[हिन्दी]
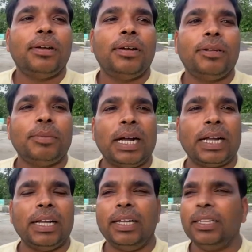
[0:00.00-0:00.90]
हम आ
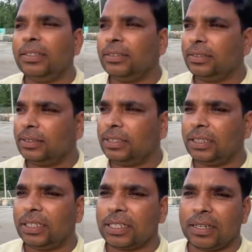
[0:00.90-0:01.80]
गए
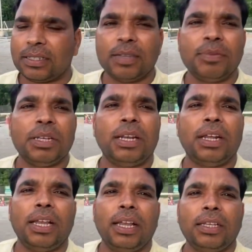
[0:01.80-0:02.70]
छत्तीसगढ़ से अब निकल
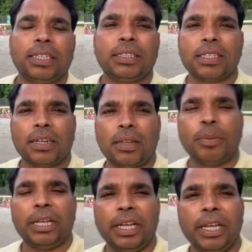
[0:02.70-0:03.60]
गए हैं छत्तीसगढ़
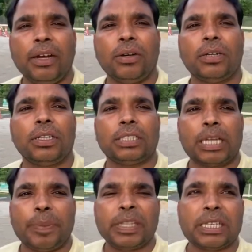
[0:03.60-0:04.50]
में हैं और
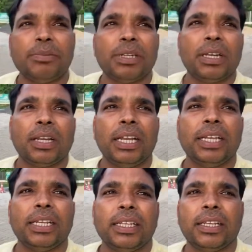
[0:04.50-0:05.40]
चांपा से अब निकल गए हैं
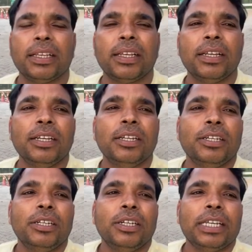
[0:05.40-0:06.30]
ये देखिए
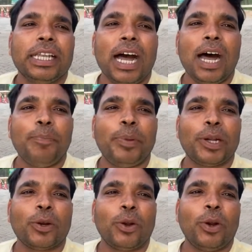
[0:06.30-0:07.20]
यहाँ
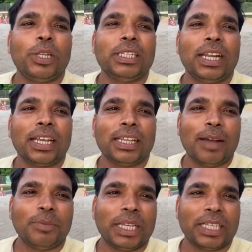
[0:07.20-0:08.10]
पेट्रोल और डीजल के
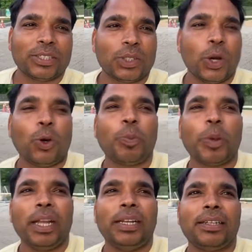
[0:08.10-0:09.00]
दाम देखिए सौ
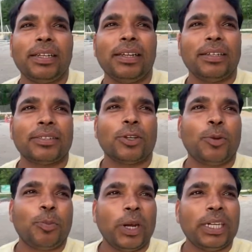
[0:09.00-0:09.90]
रुपया लीटर सौ
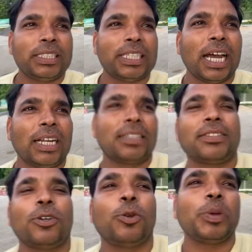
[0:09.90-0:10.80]
पॉइंट छाठ
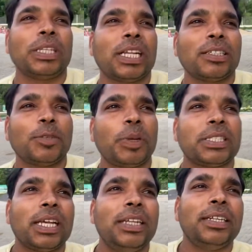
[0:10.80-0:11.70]
सौ रुपया छाछठ
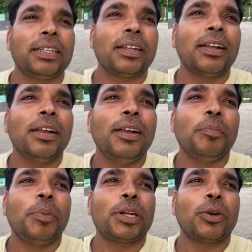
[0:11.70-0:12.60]
पैसा लीटर
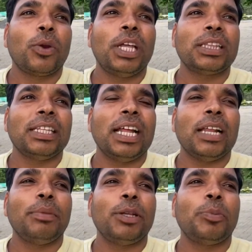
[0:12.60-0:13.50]
पेट्रोल है
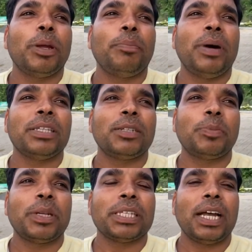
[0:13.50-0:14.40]
तिरानवे रुपया बासठ
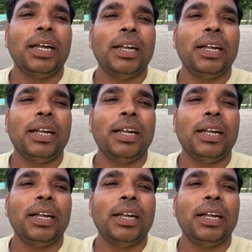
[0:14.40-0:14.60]
पैसा